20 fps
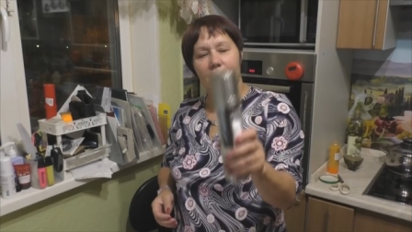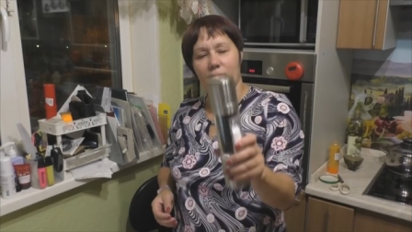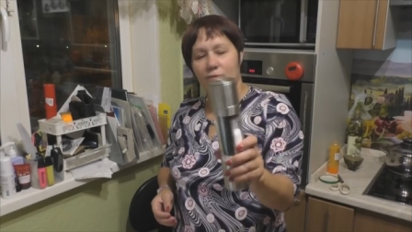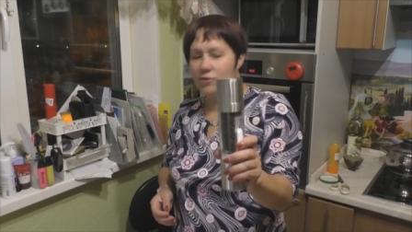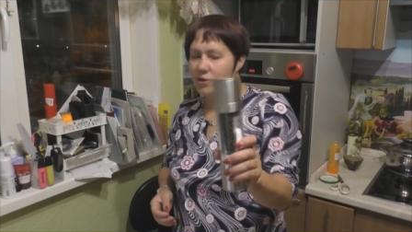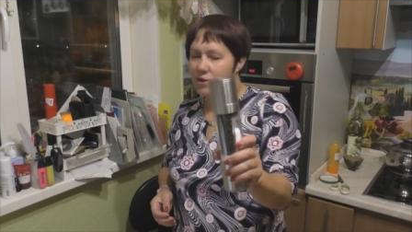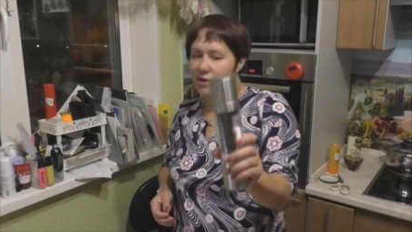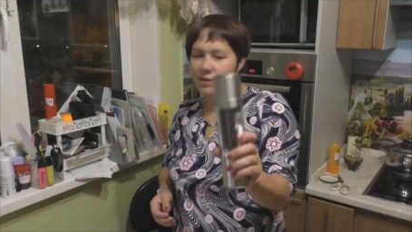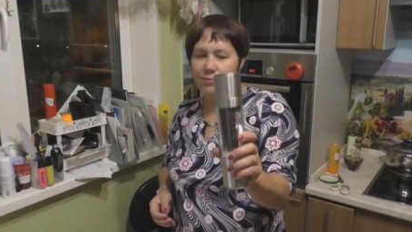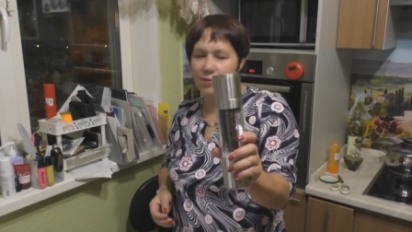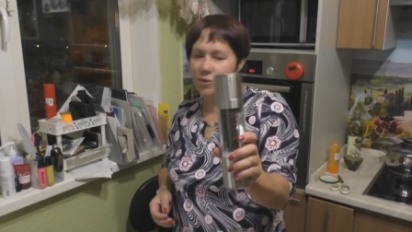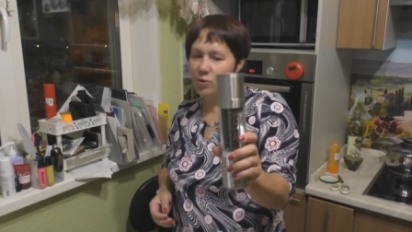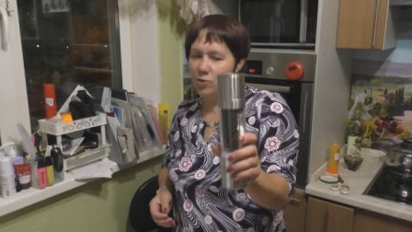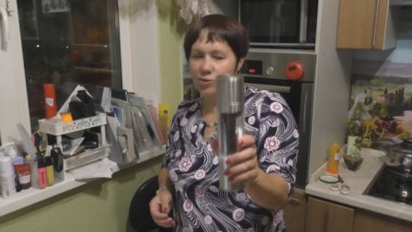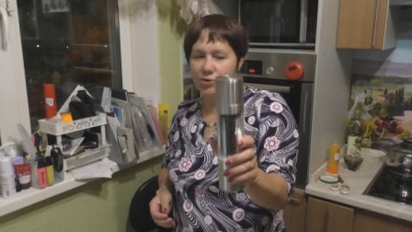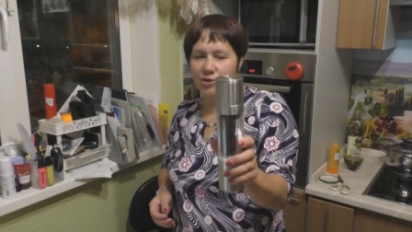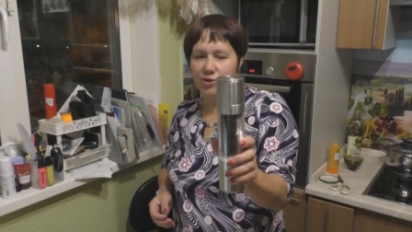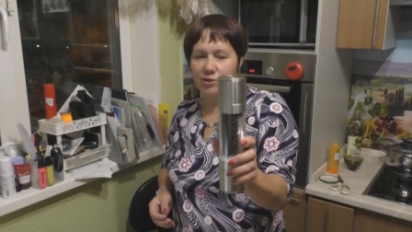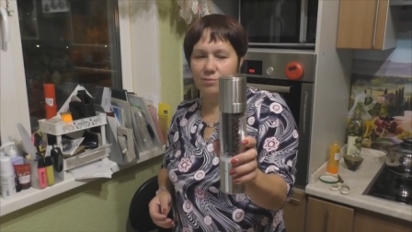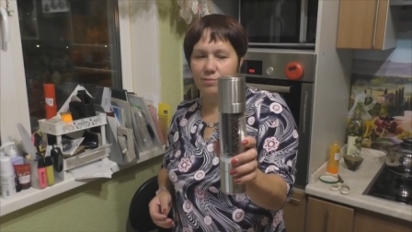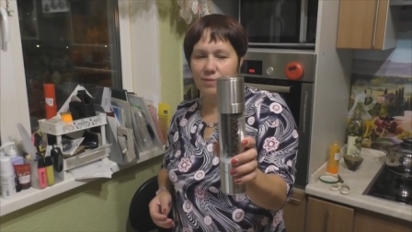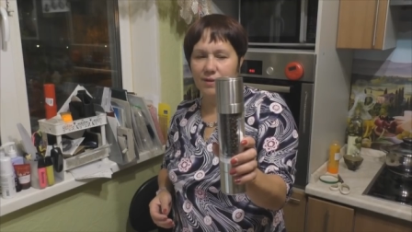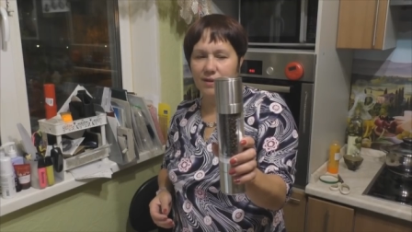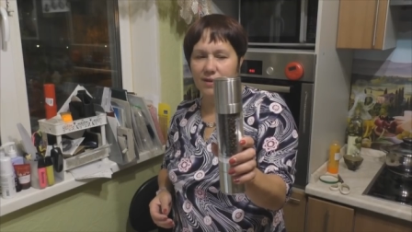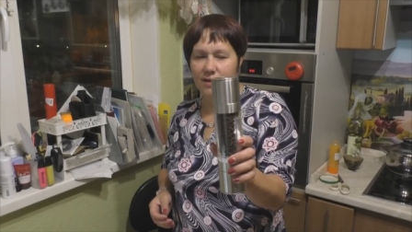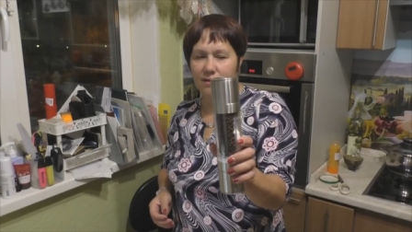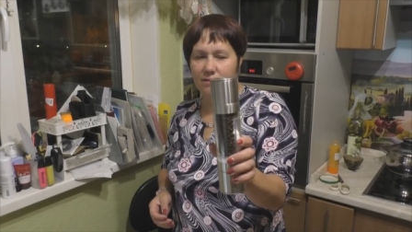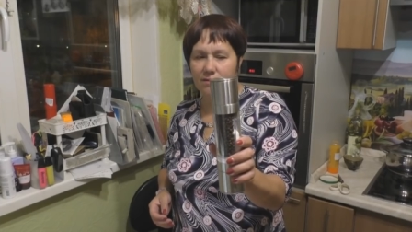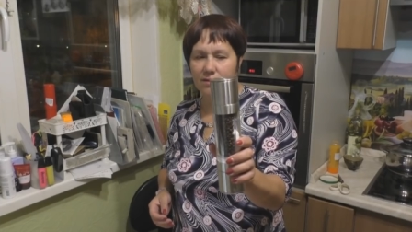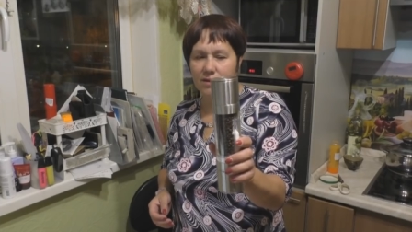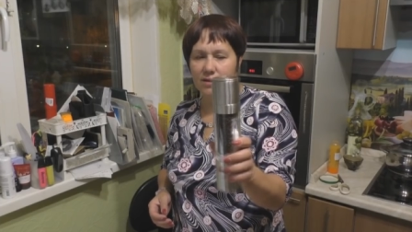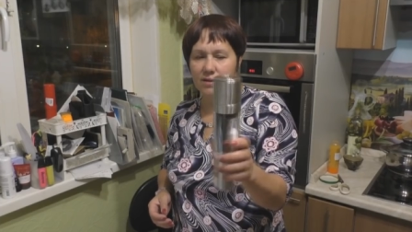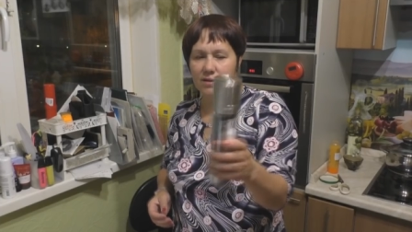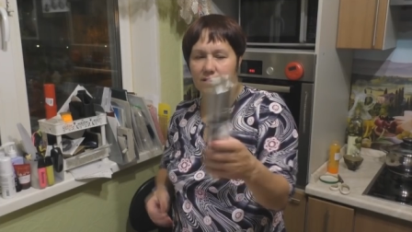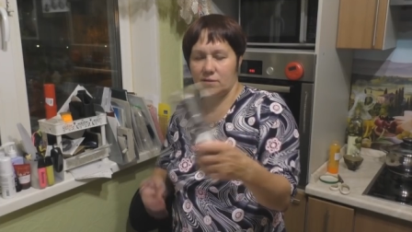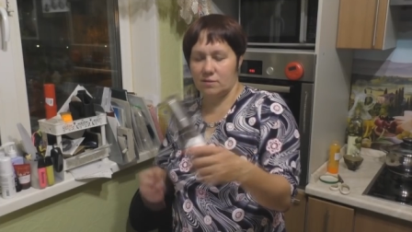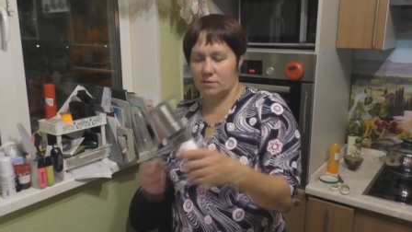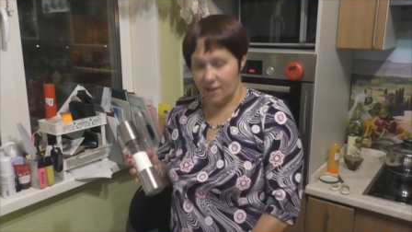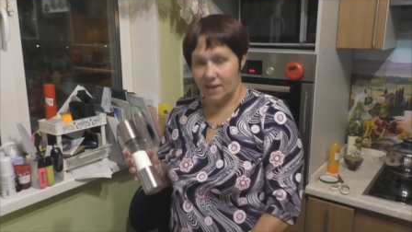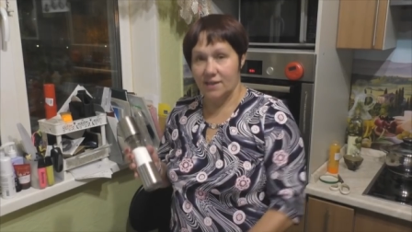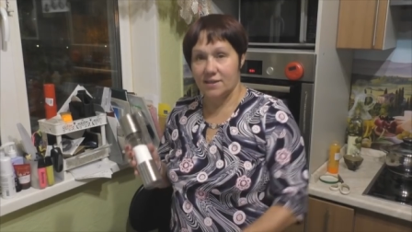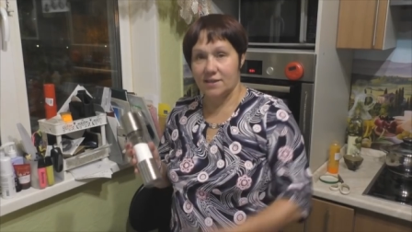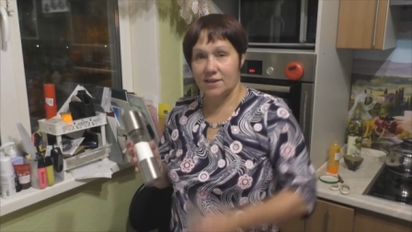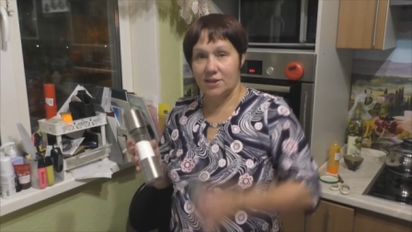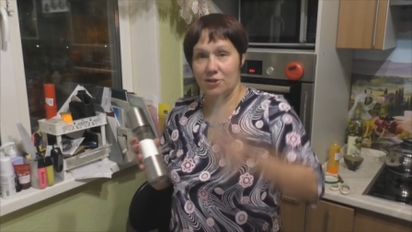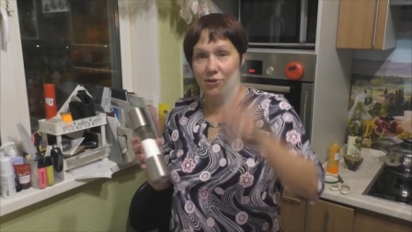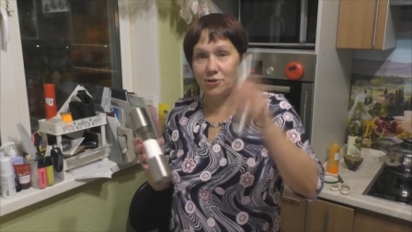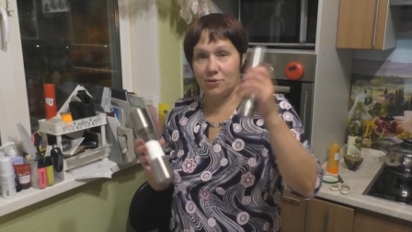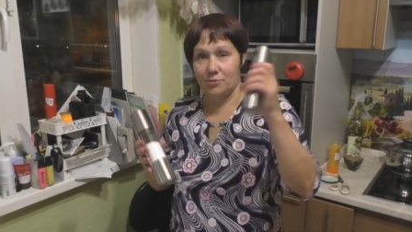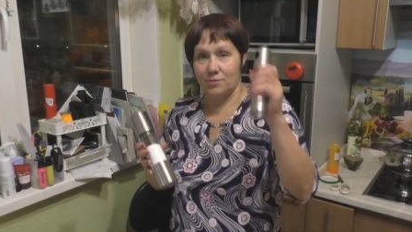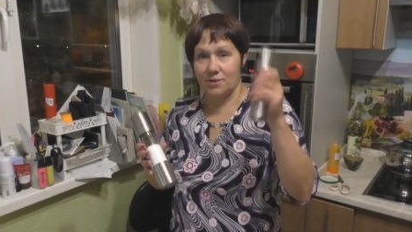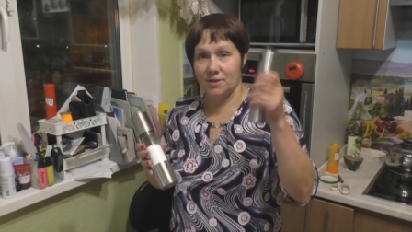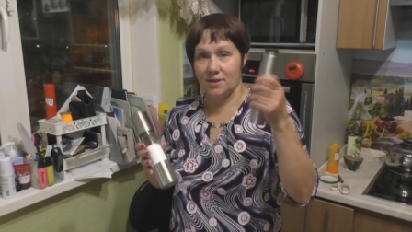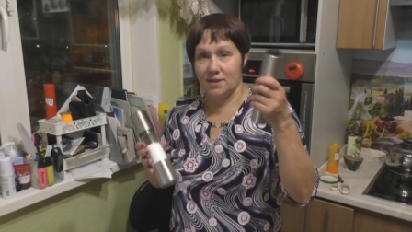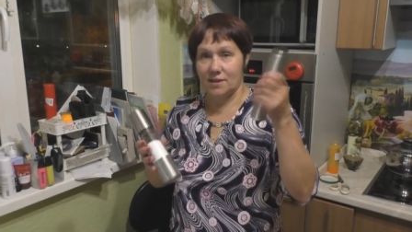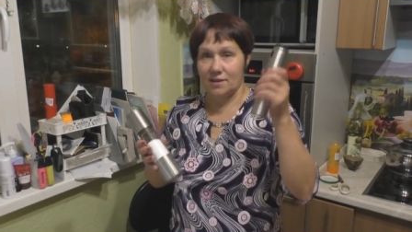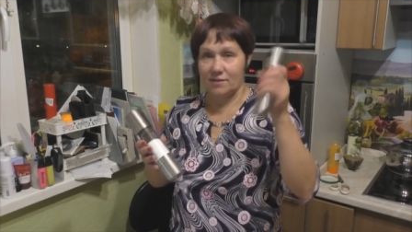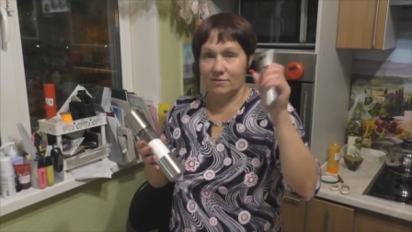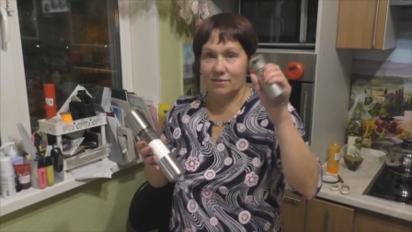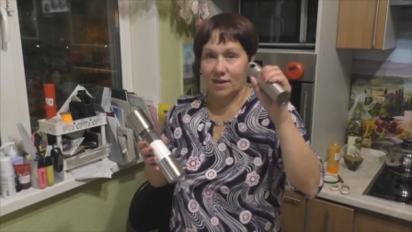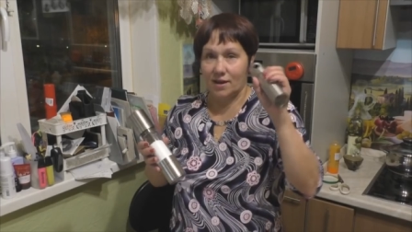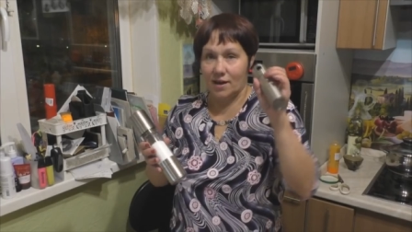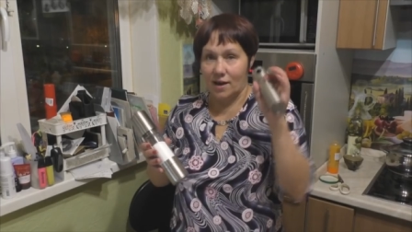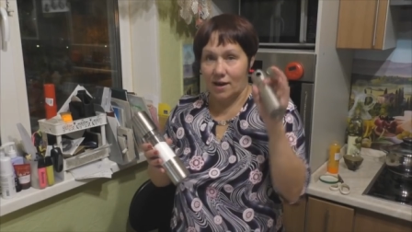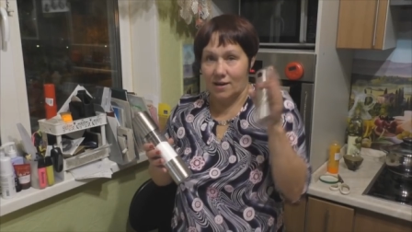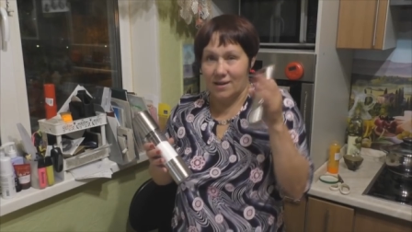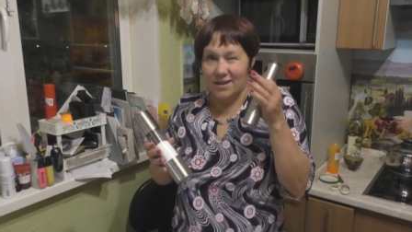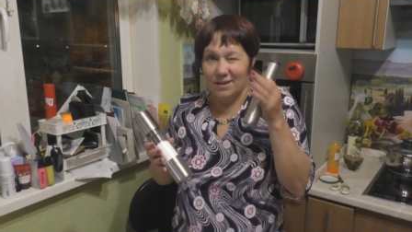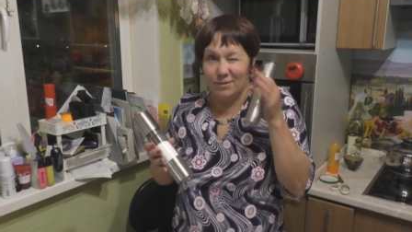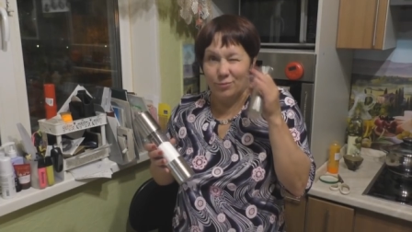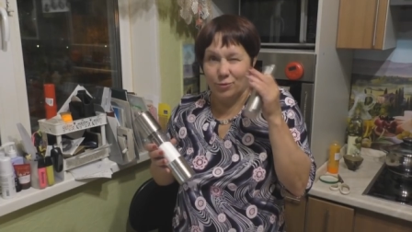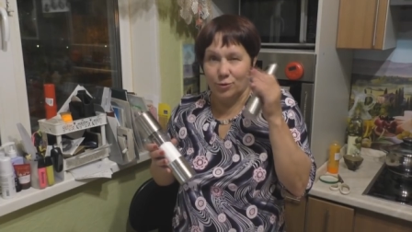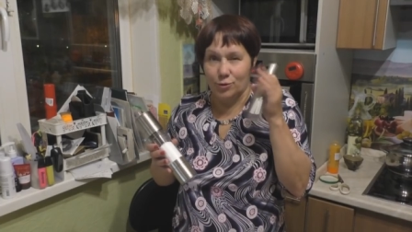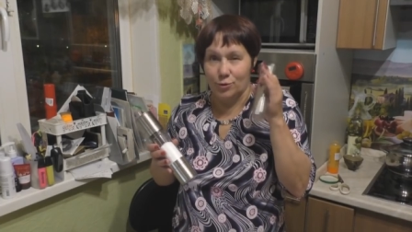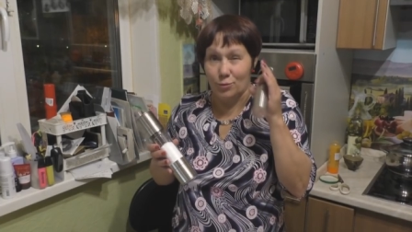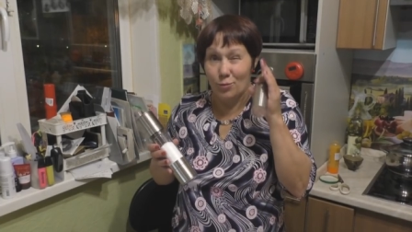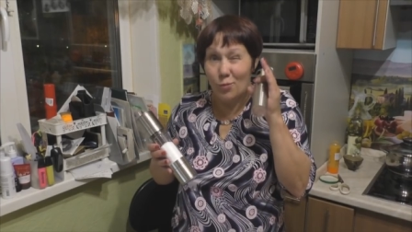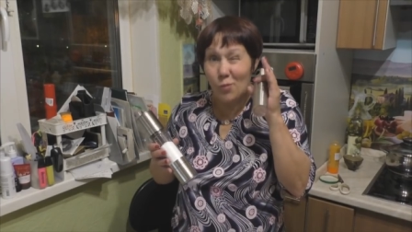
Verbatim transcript: Вот это мне очень понравилось. Если еще без этого как-нибудь,